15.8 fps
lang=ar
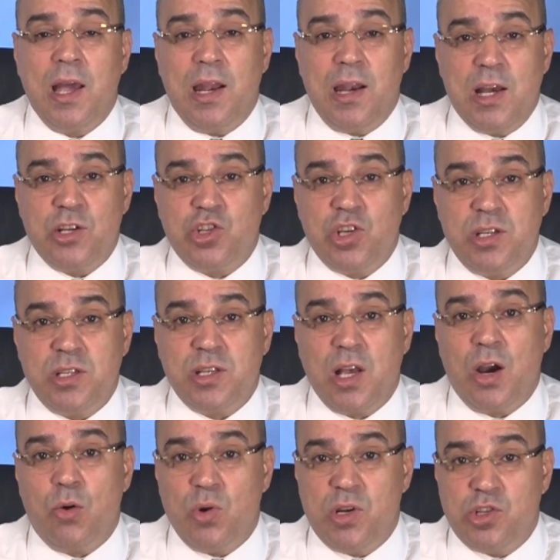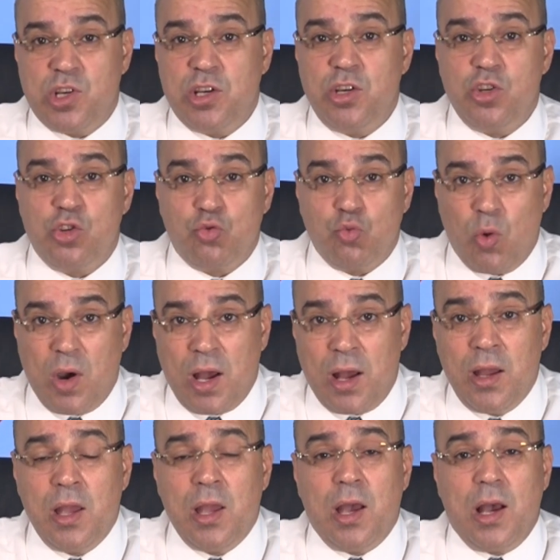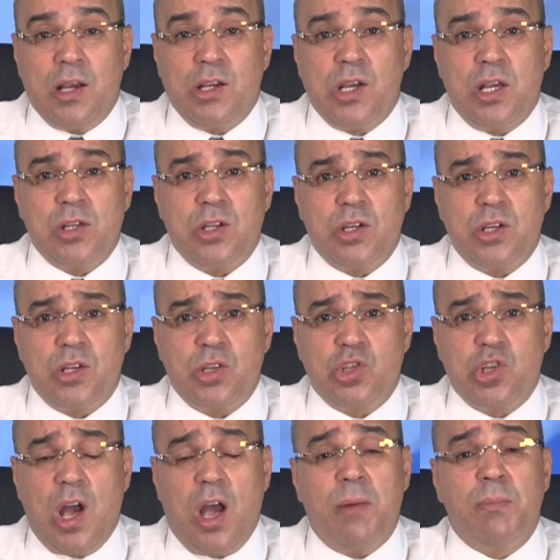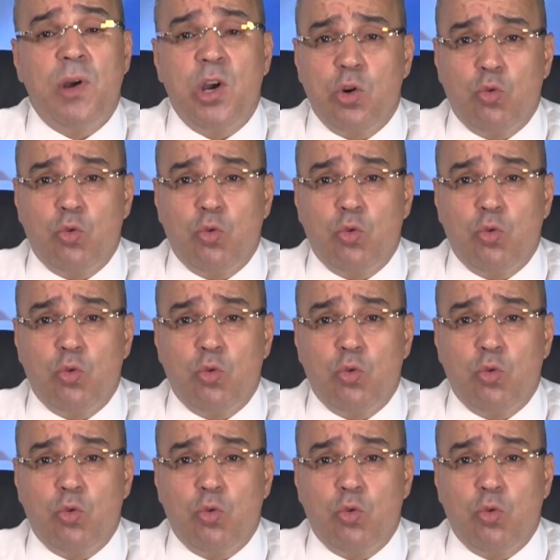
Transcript: الأجهزة والجيش والشعب